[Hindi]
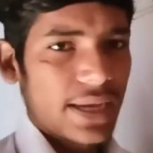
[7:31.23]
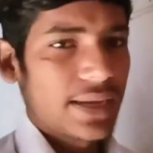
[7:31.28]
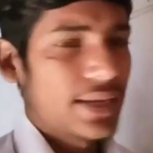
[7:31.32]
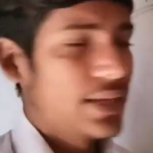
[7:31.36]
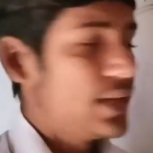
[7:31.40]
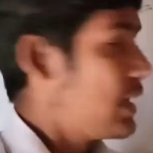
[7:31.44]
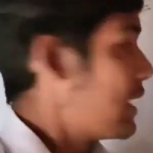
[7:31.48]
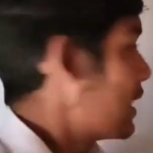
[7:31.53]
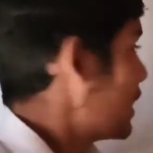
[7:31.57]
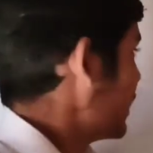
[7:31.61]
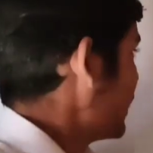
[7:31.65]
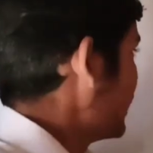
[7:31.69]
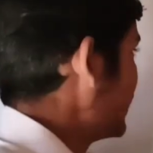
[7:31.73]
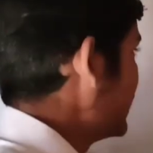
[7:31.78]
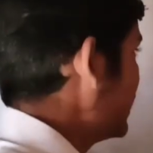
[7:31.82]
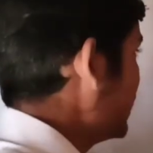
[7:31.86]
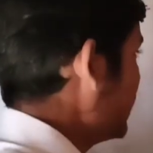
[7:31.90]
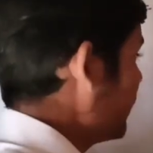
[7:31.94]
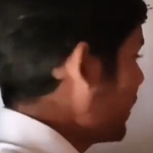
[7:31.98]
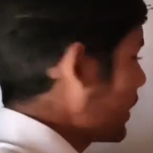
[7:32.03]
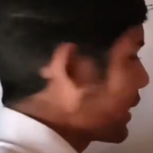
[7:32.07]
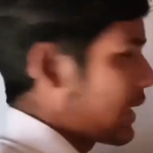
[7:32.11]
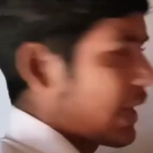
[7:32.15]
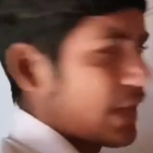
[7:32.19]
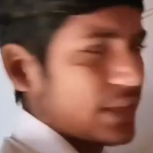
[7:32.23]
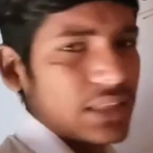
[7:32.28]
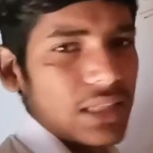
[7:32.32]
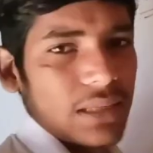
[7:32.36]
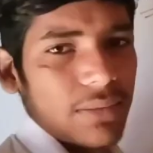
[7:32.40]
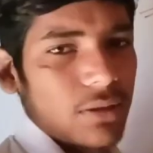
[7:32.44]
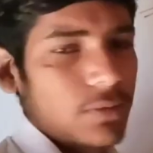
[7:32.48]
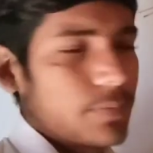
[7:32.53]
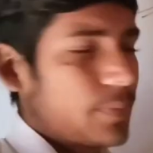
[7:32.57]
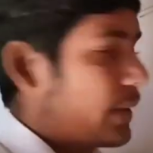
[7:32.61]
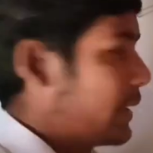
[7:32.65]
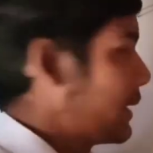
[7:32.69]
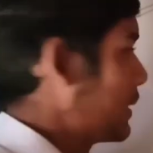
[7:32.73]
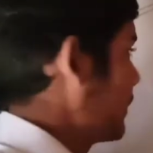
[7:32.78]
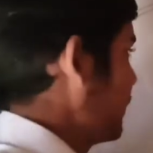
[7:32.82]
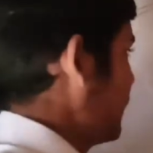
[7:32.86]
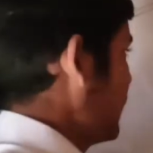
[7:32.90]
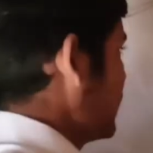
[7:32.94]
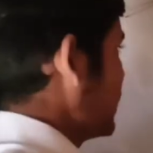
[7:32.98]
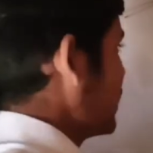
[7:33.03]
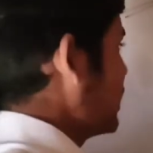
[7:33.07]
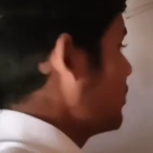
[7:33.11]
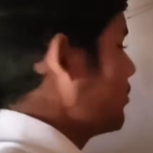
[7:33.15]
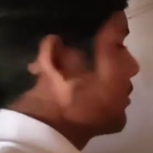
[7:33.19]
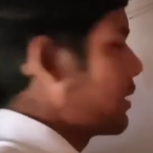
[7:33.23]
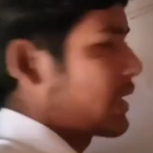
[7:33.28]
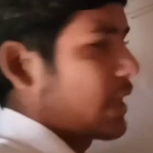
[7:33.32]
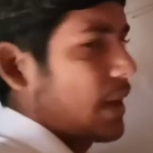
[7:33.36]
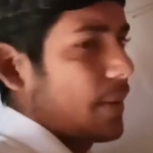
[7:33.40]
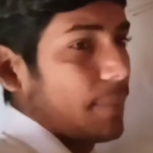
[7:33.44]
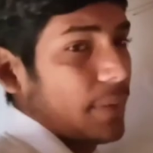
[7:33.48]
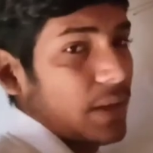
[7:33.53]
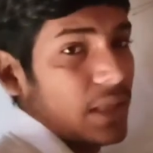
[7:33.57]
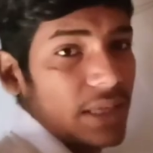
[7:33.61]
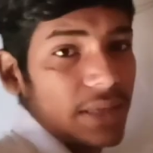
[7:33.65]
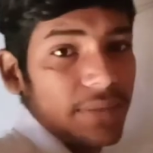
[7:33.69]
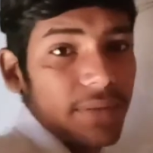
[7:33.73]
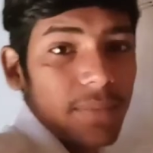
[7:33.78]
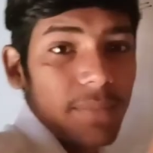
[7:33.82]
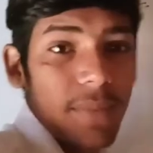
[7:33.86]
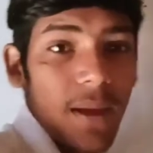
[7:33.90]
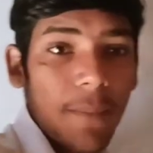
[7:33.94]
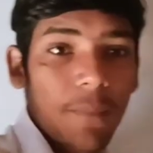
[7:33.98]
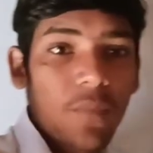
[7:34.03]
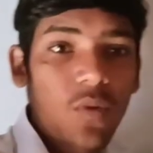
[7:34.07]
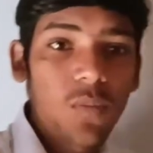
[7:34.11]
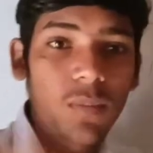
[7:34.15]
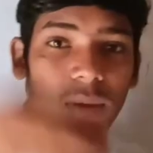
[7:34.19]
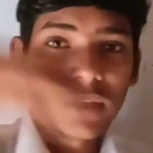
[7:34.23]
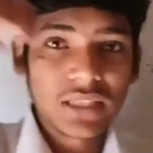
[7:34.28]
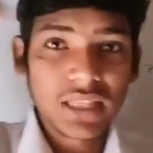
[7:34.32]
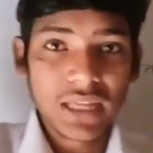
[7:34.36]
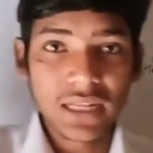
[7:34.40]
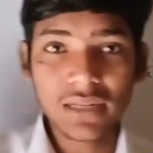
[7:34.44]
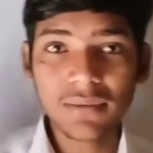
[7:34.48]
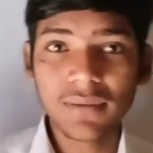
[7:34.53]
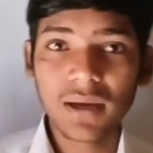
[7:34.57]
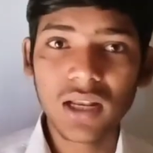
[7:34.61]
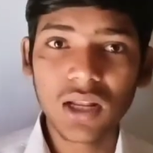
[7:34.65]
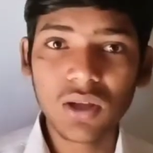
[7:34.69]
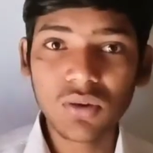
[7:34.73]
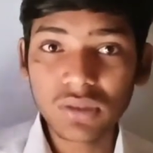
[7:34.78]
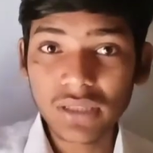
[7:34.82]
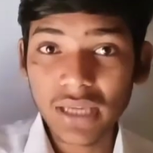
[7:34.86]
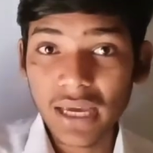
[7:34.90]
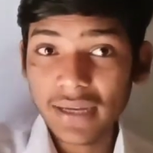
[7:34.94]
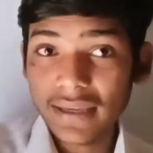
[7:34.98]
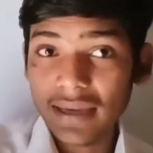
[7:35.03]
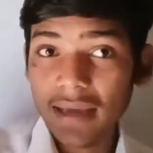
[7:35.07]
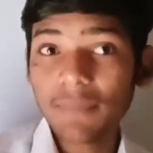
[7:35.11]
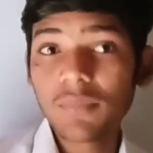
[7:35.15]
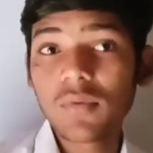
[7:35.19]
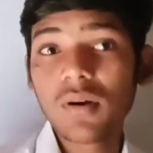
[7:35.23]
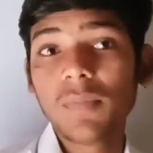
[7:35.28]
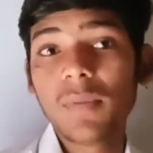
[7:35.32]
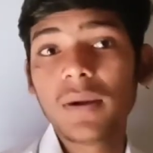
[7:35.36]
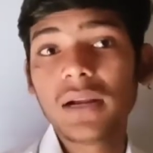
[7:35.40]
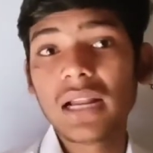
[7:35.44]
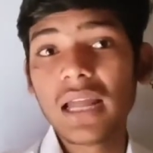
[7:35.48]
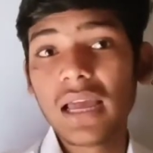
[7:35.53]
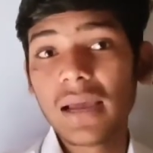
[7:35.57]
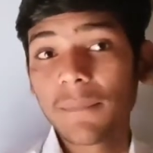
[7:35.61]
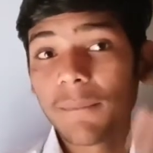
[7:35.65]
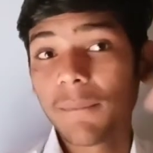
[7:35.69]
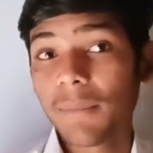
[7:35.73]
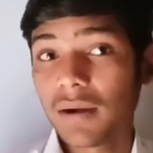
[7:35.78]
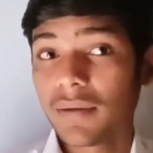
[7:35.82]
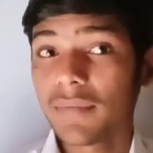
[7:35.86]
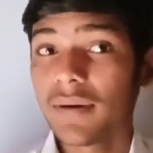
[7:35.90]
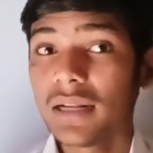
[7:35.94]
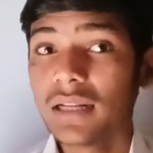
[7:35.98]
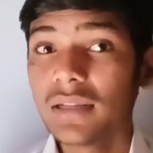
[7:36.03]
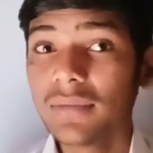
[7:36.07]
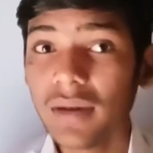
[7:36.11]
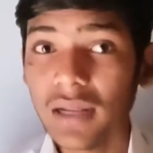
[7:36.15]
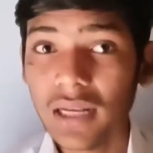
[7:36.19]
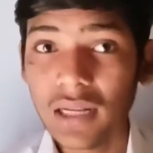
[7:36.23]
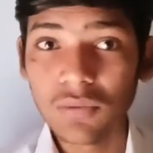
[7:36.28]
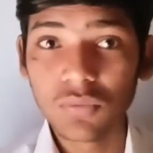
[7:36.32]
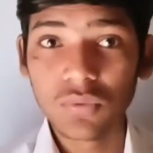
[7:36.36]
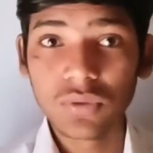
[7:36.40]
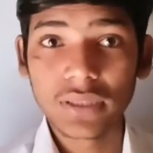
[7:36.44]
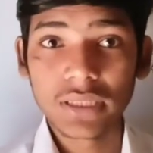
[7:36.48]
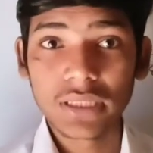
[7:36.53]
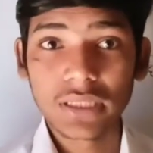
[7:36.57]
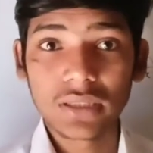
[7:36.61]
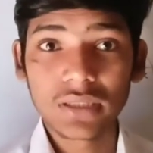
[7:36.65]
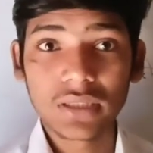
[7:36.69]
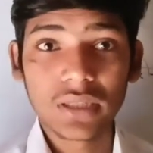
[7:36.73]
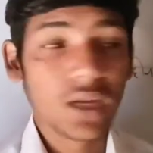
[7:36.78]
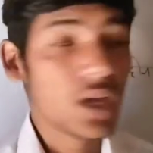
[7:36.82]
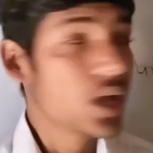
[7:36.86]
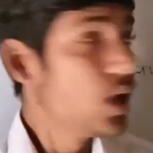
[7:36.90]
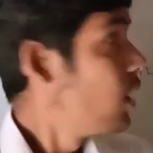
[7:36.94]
क्या है हिंदी में क्या सिलेबस पढ़ें इंग्लिश में क्या पढ़ें इवन मैं आपको बताने वाला हूँ क्या क्या आपको पढ़ना है पढ़वाने वाला हूँ ये नहीं